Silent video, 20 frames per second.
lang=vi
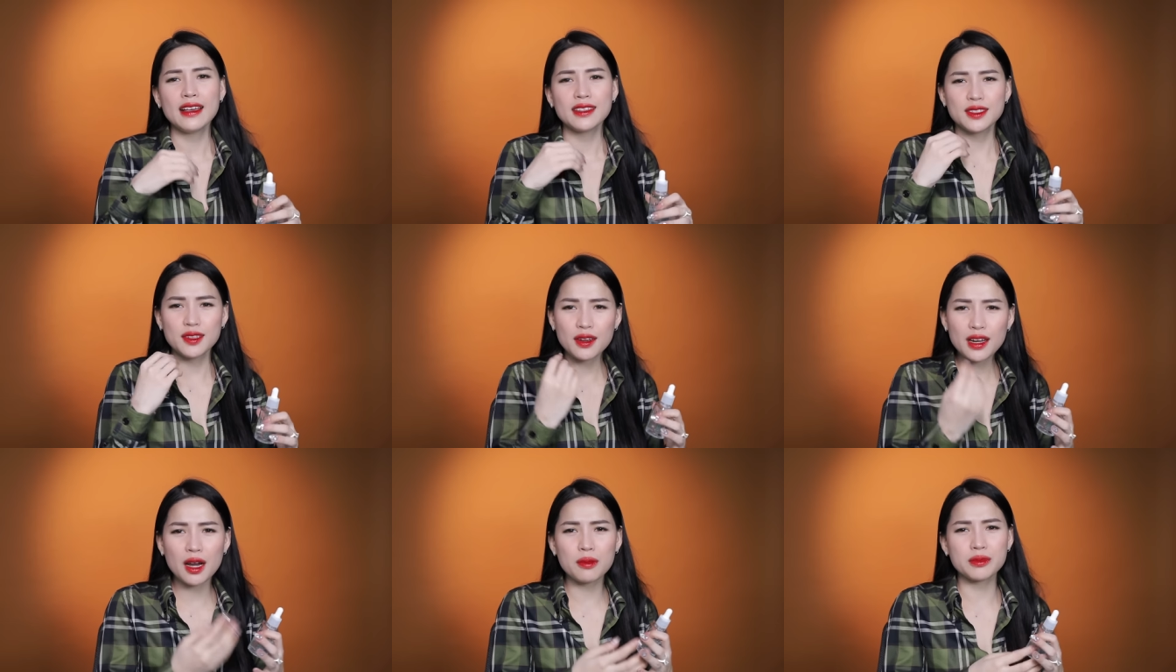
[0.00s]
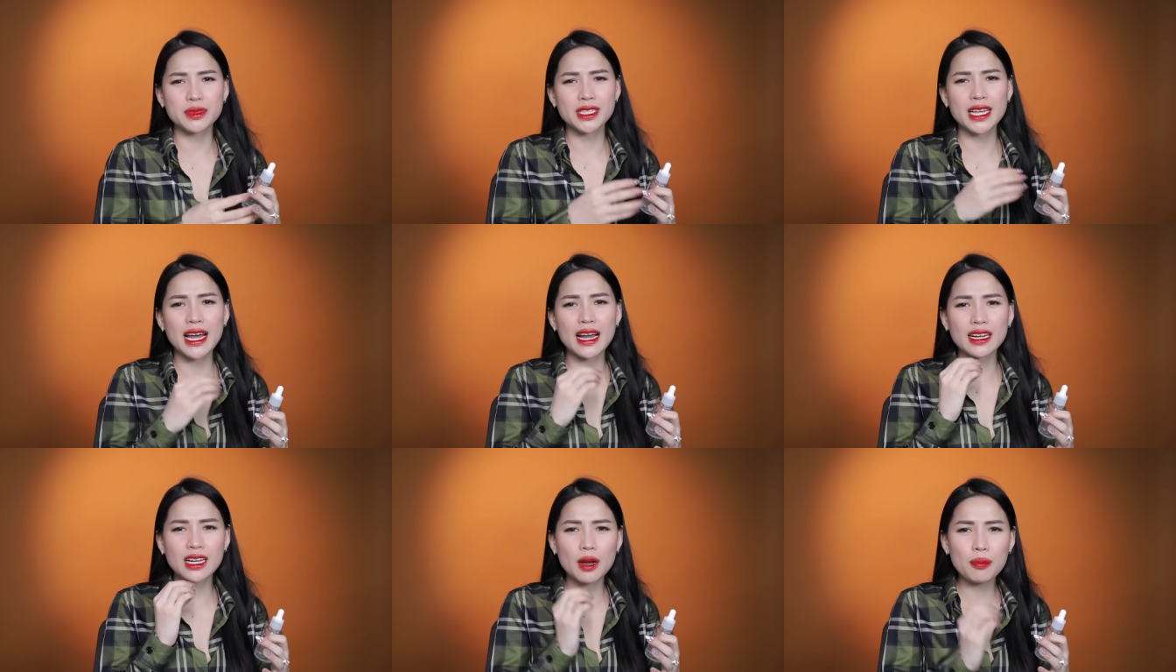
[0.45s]
dưỡng ẩm
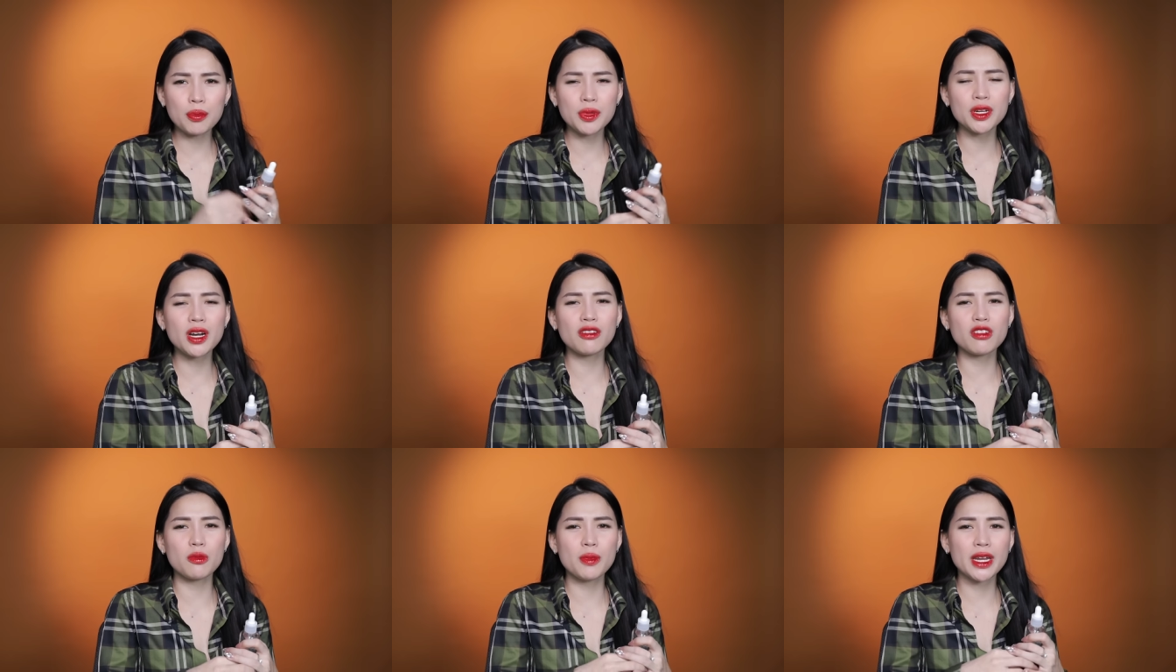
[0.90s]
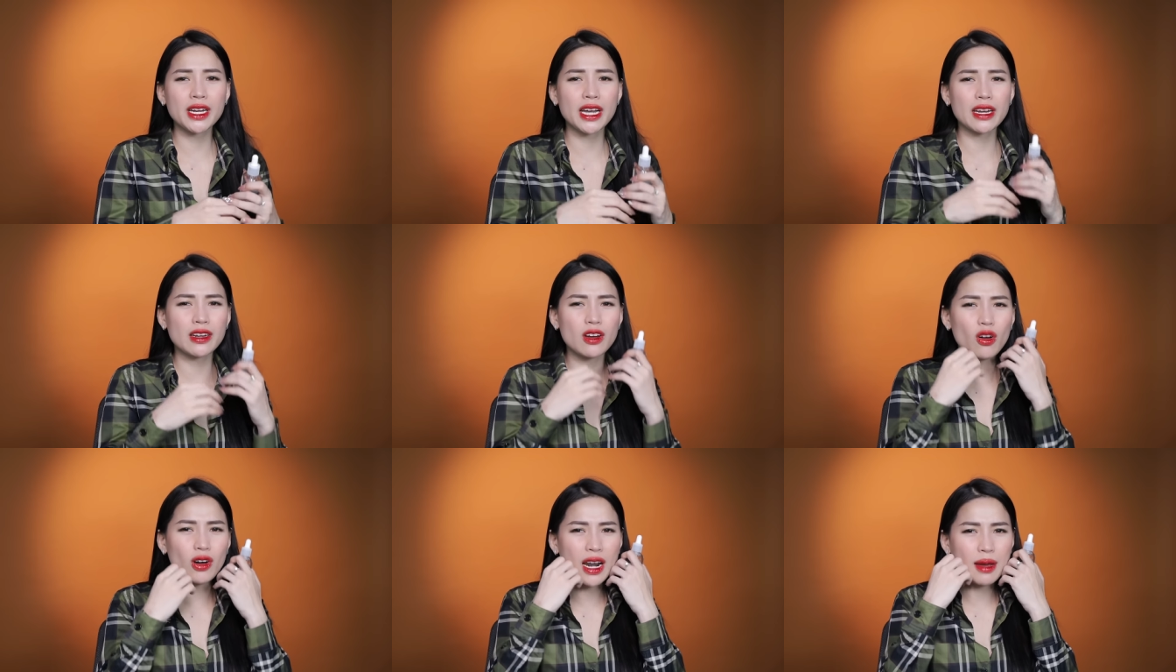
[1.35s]
da, cấp nước và bên
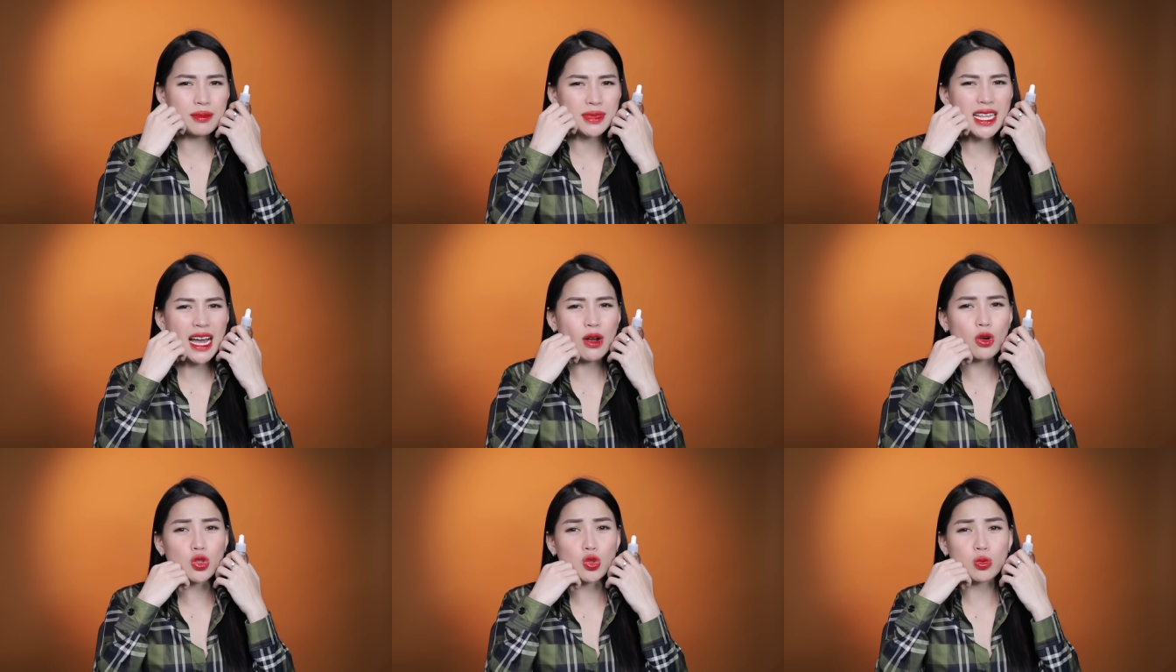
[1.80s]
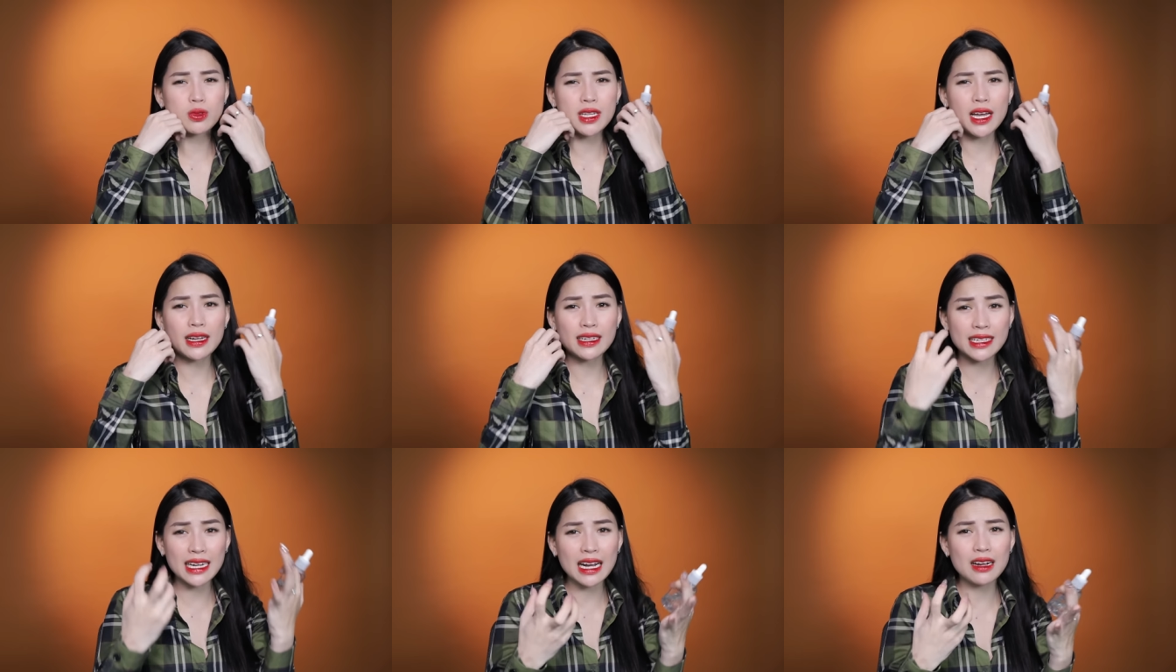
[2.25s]
cạnh đó làm da của chúng
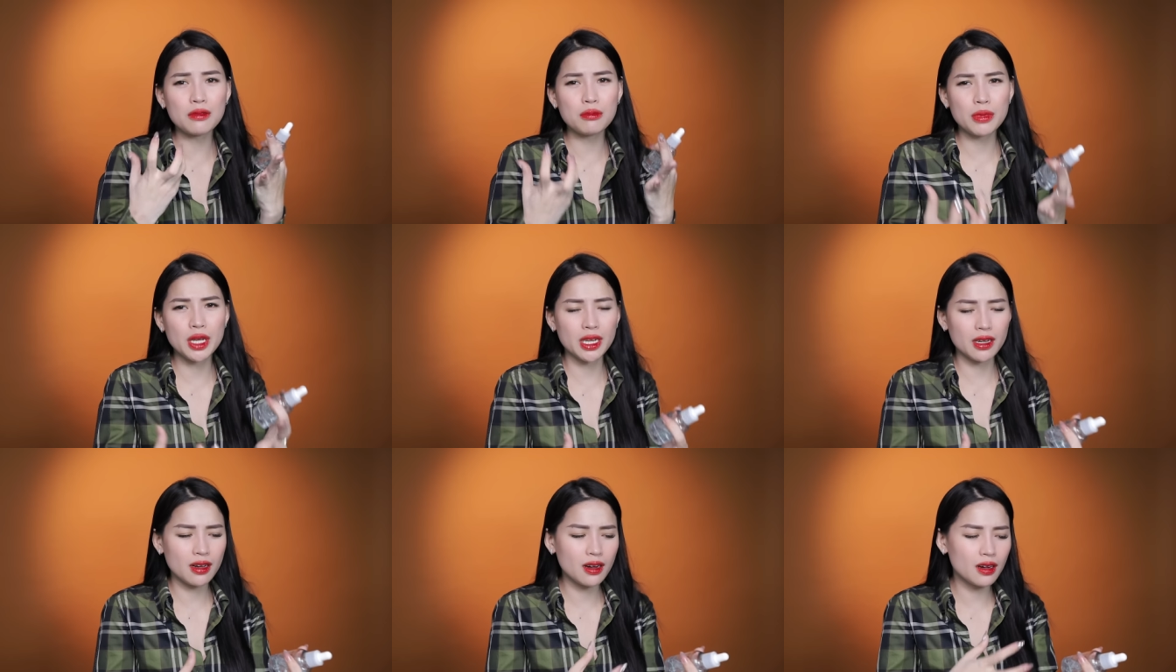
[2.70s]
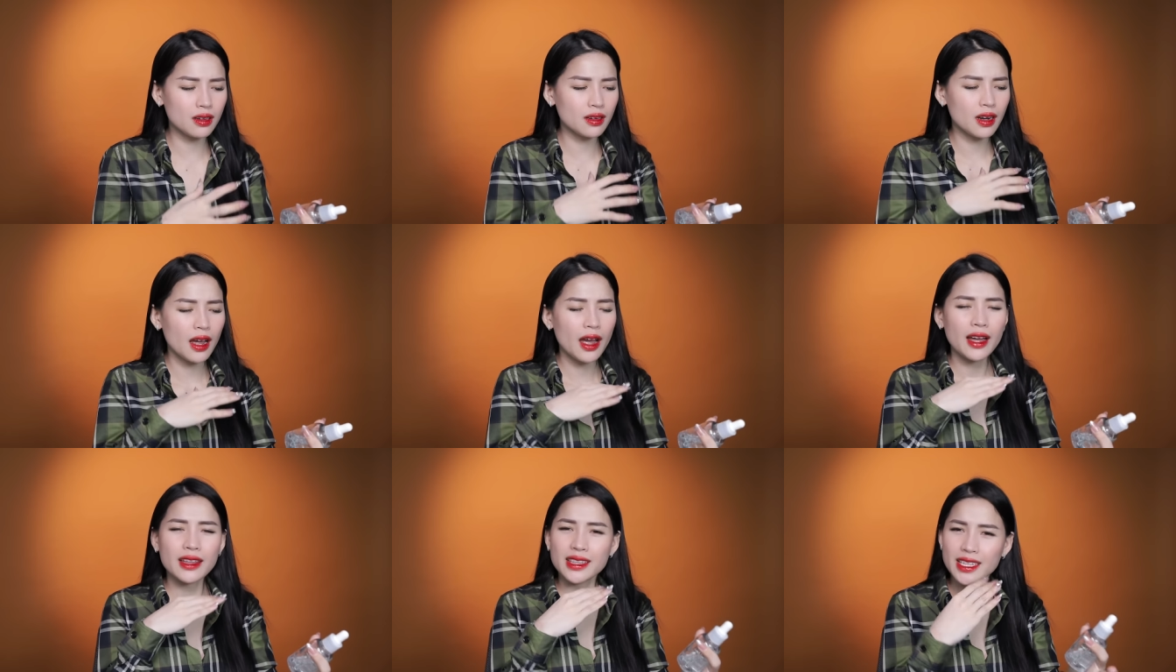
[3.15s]
ta căng mịn
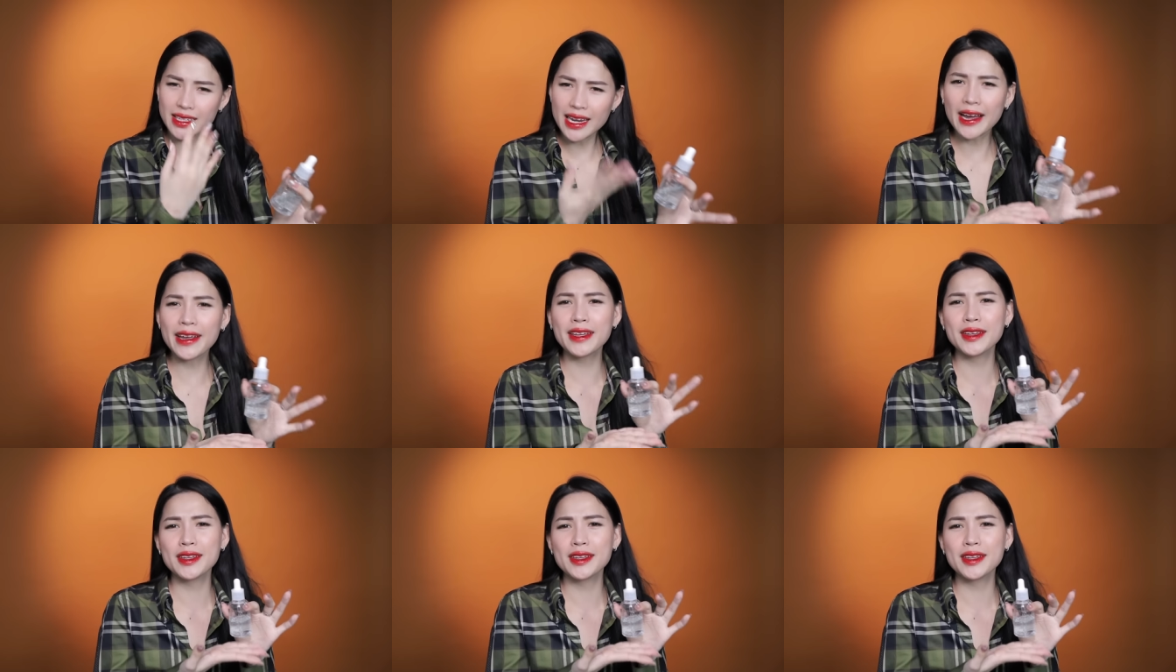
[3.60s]
hơn. Thì